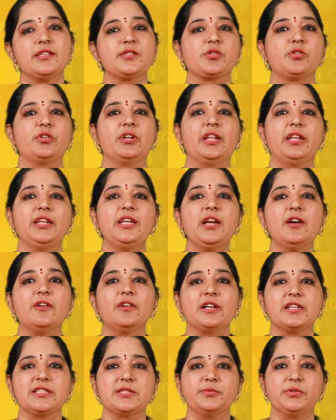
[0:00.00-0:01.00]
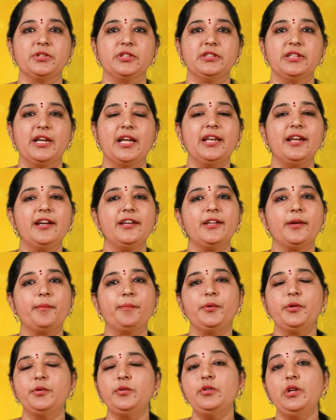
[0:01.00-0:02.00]
తీసుకోవడానికి అవకాశం ఉంటుంది
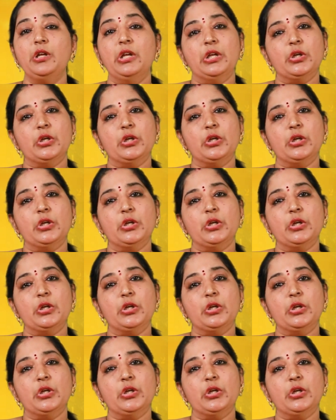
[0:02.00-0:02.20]
అలాంటప్పుడు